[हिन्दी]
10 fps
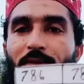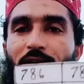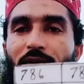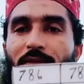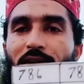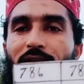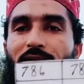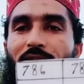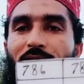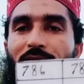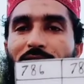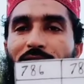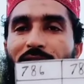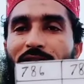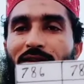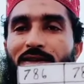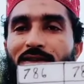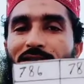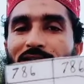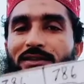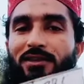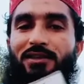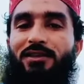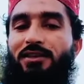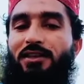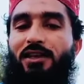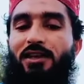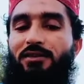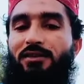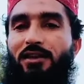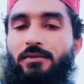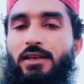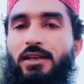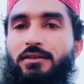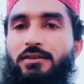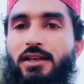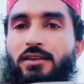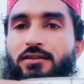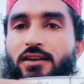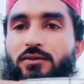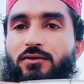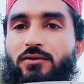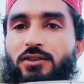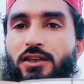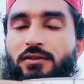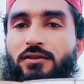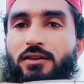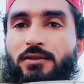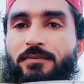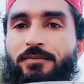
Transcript: बाकी मेरे हिसाब से ये यहाँ से आप वाला इंसा है सात सौ छियासी